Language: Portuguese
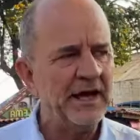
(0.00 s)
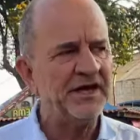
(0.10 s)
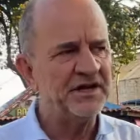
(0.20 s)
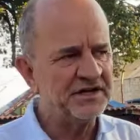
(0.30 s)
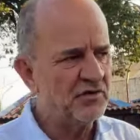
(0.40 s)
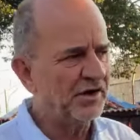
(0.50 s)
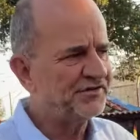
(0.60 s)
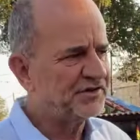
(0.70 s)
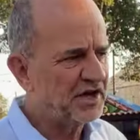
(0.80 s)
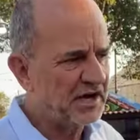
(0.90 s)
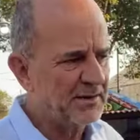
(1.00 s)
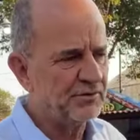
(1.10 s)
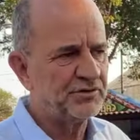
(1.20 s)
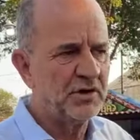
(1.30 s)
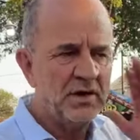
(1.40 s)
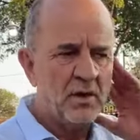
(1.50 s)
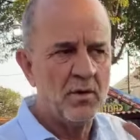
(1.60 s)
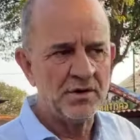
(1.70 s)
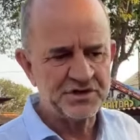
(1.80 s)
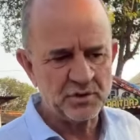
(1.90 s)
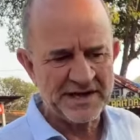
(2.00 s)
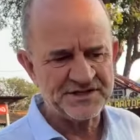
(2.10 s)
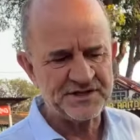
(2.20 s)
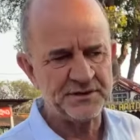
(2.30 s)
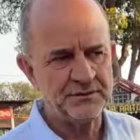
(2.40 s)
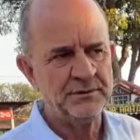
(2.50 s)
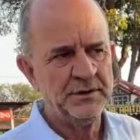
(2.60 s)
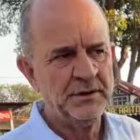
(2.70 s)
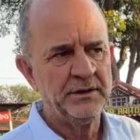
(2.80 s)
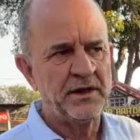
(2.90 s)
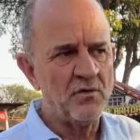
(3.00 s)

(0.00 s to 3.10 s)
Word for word: E aí nós chegamos hoje o laticínio